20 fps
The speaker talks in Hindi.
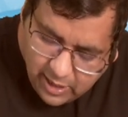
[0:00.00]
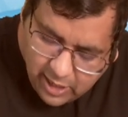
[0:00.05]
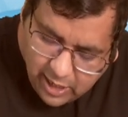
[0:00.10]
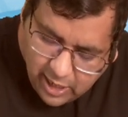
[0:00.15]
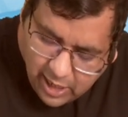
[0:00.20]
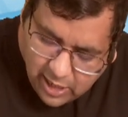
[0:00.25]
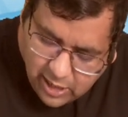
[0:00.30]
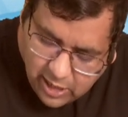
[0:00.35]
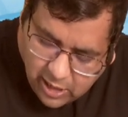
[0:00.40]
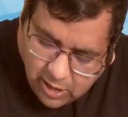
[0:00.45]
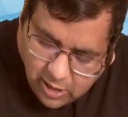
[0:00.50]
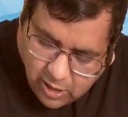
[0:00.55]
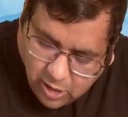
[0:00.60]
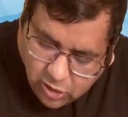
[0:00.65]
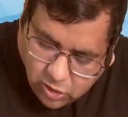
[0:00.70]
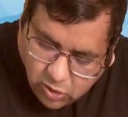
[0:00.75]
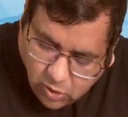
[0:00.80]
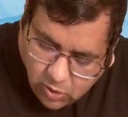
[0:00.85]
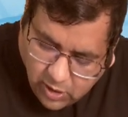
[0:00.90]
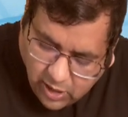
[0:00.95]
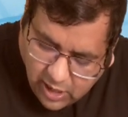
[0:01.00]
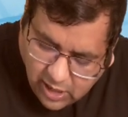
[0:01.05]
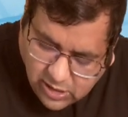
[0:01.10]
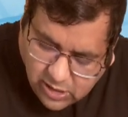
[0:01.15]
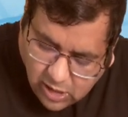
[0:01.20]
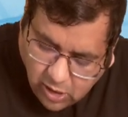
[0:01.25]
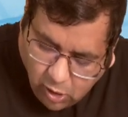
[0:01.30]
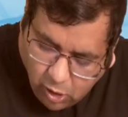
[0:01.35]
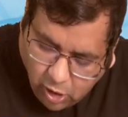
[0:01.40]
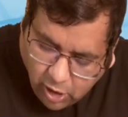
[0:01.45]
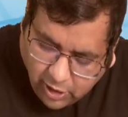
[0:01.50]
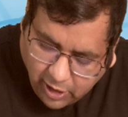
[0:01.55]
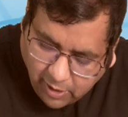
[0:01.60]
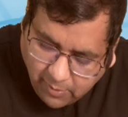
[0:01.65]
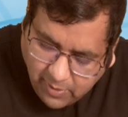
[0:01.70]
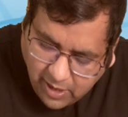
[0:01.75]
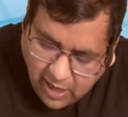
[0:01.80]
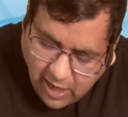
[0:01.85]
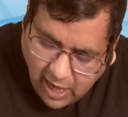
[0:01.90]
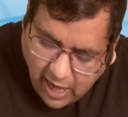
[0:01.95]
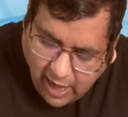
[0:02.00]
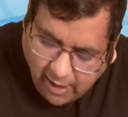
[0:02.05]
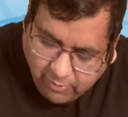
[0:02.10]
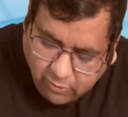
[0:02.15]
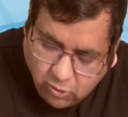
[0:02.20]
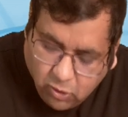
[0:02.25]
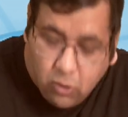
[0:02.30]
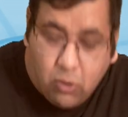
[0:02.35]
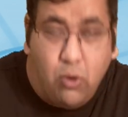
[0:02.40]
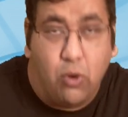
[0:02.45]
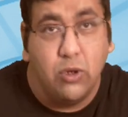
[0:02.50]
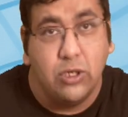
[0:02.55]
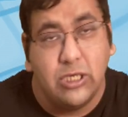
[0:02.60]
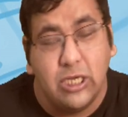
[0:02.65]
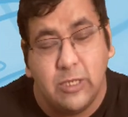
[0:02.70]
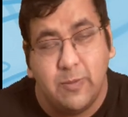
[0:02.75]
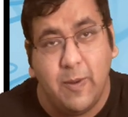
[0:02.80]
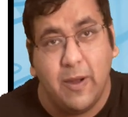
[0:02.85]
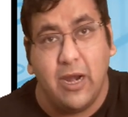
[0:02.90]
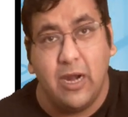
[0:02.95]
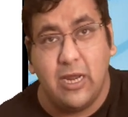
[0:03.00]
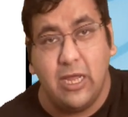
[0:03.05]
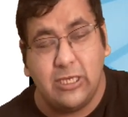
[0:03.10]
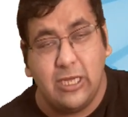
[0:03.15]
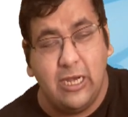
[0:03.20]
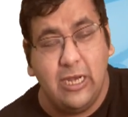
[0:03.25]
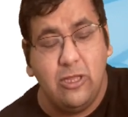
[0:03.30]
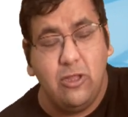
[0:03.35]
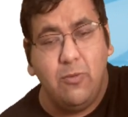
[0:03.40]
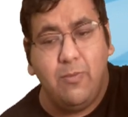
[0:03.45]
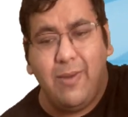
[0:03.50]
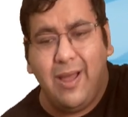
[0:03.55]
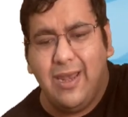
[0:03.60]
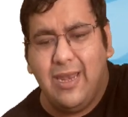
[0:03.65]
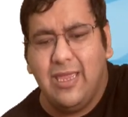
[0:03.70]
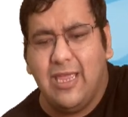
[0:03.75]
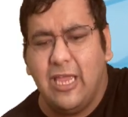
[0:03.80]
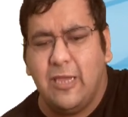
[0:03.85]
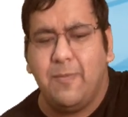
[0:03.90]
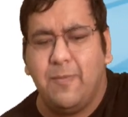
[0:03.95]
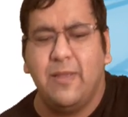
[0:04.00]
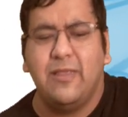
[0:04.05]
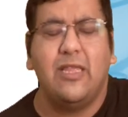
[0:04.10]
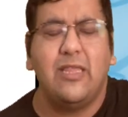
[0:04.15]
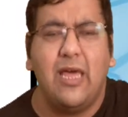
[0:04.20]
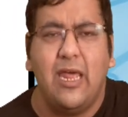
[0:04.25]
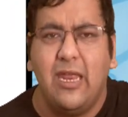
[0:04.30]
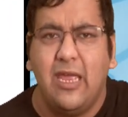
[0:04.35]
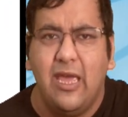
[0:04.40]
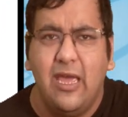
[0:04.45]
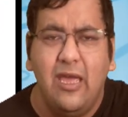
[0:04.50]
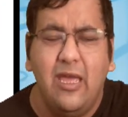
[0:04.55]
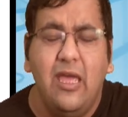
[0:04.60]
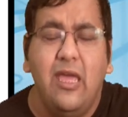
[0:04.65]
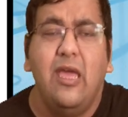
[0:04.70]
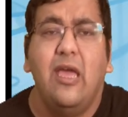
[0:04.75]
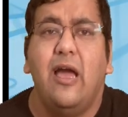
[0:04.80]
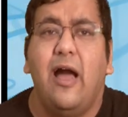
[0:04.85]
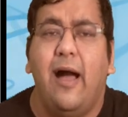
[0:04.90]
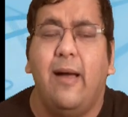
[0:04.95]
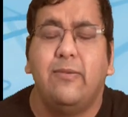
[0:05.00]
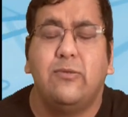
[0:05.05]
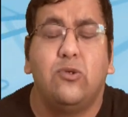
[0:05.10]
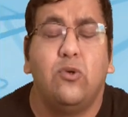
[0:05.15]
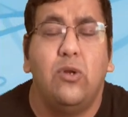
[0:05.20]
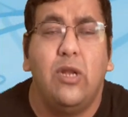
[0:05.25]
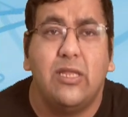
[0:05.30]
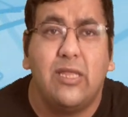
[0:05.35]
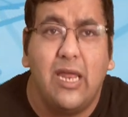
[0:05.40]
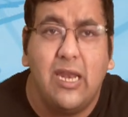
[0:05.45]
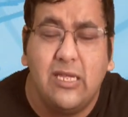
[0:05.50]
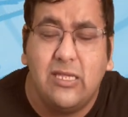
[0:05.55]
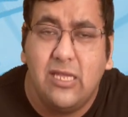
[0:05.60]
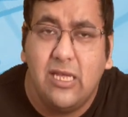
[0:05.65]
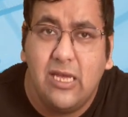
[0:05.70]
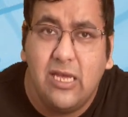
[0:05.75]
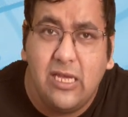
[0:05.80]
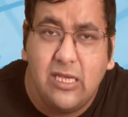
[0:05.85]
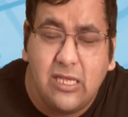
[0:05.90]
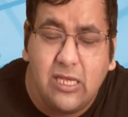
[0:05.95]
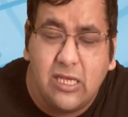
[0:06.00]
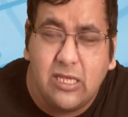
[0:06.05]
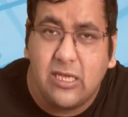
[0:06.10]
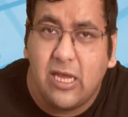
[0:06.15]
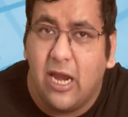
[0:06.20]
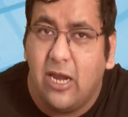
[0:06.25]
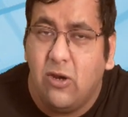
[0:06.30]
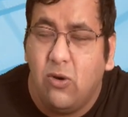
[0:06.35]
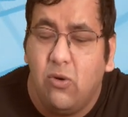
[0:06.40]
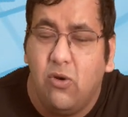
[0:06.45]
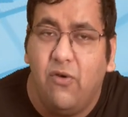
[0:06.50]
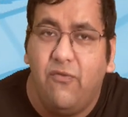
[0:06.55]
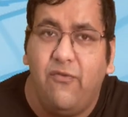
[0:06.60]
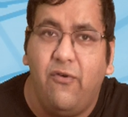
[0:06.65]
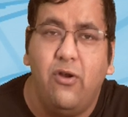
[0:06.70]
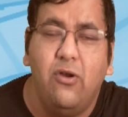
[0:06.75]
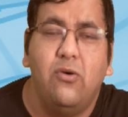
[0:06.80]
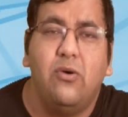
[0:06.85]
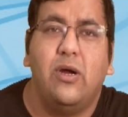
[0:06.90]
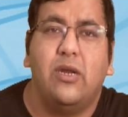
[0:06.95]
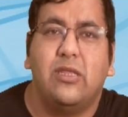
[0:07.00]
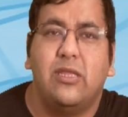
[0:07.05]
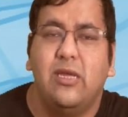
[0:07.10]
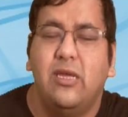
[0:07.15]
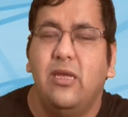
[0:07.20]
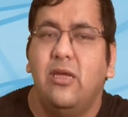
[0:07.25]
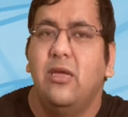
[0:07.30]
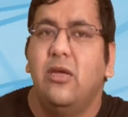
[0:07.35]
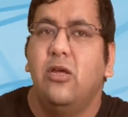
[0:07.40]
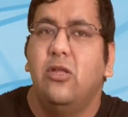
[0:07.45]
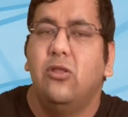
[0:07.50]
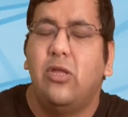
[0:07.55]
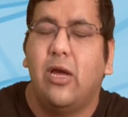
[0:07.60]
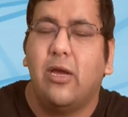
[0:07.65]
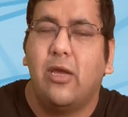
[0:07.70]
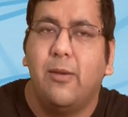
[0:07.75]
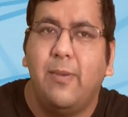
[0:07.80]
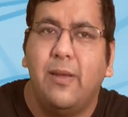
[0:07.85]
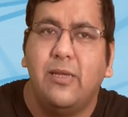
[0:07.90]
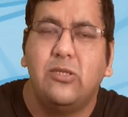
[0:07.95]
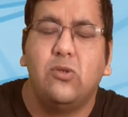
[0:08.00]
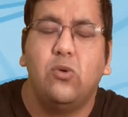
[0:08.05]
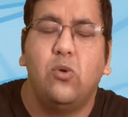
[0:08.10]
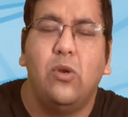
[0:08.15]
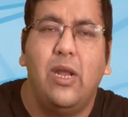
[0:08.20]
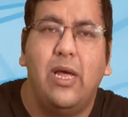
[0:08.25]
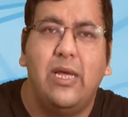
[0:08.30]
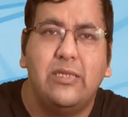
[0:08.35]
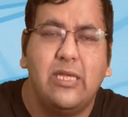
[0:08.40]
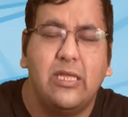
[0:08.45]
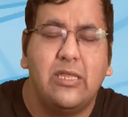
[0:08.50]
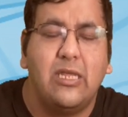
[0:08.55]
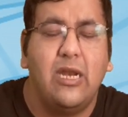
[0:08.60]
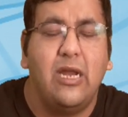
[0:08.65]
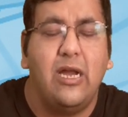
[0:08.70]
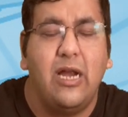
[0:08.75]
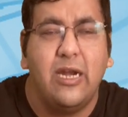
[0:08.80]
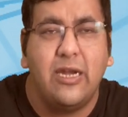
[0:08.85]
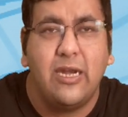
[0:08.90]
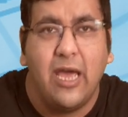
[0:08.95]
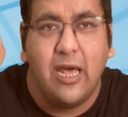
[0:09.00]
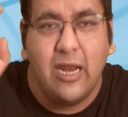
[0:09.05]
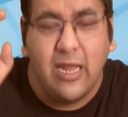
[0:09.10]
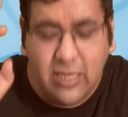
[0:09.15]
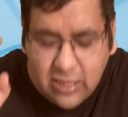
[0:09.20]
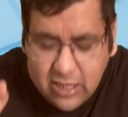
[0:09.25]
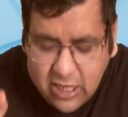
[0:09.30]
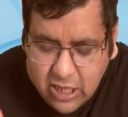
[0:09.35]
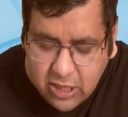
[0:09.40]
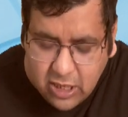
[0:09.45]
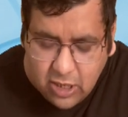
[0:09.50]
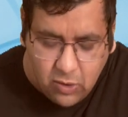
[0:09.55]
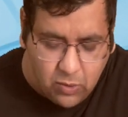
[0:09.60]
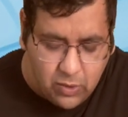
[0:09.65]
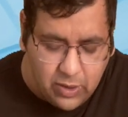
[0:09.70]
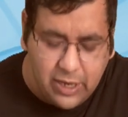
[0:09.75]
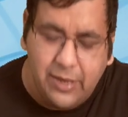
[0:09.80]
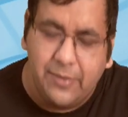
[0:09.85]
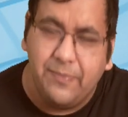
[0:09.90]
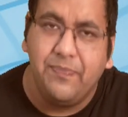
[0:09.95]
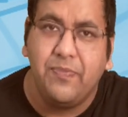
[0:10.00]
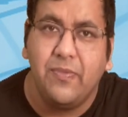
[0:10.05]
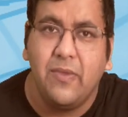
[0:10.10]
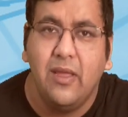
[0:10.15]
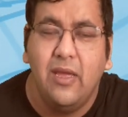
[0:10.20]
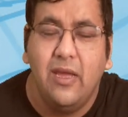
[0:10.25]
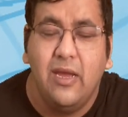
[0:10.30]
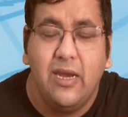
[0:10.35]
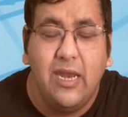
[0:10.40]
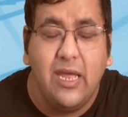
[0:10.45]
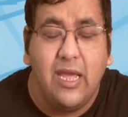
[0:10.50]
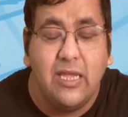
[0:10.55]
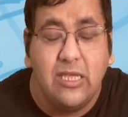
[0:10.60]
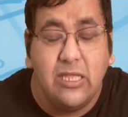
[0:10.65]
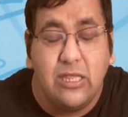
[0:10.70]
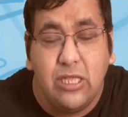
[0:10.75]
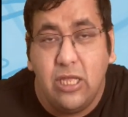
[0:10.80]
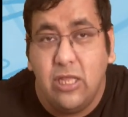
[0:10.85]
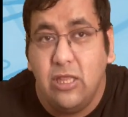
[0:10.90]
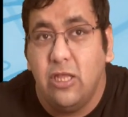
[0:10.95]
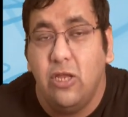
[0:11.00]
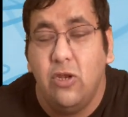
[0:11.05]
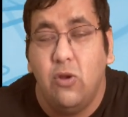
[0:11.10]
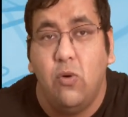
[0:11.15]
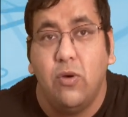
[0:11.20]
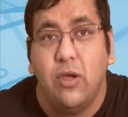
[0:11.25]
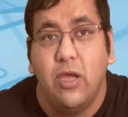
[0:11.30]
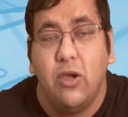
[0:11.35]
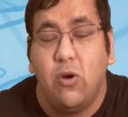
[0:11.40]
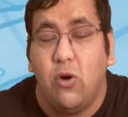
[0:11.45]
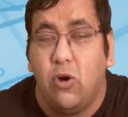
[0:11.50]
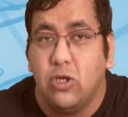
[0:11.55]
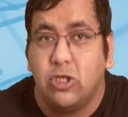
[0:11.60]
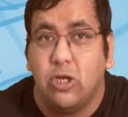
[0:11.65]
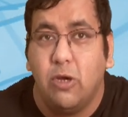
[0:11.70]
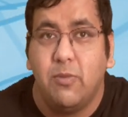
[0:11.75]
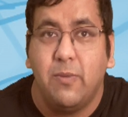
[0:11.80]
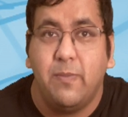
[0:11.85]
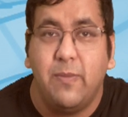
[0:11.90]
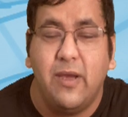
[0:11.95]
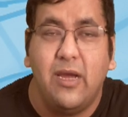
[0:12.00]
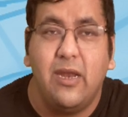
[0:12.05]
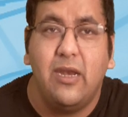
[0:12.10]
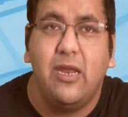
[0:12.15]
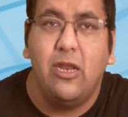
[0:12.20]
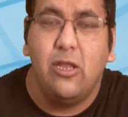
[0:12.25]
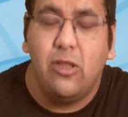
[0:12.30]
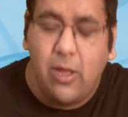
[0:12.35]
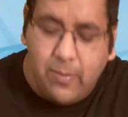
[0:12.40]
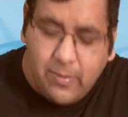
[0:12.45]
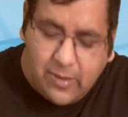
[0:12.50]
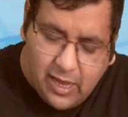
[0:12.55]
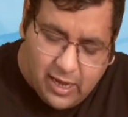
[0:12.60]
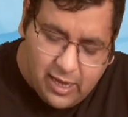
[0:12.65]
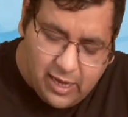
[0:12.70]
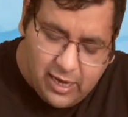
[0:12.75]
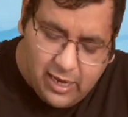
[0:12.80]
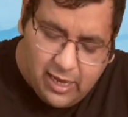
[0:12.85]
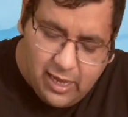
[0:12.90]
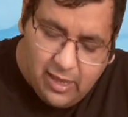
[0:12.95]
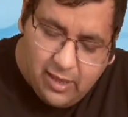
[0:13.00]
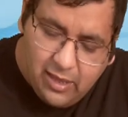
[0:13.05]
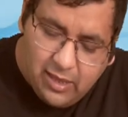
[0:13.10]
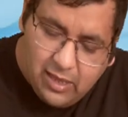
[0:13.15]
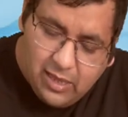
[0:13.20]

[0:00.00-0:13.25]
ठीक है जी तो इस ऑर्डर में आपको क्वेश्चंस पकड़ के चलने तो मान लीजिए आज पंद्रह तारीख है आप 16 तारीख से इस स्केड्यूल को फॉलो करते हैं तो आपके पास 16, 17, 18 तीन दिन होंगे ठीक है जी तीन दिन होंगे कॉस्ट को प्रिपेयर करने के तो आप क्या करेंगे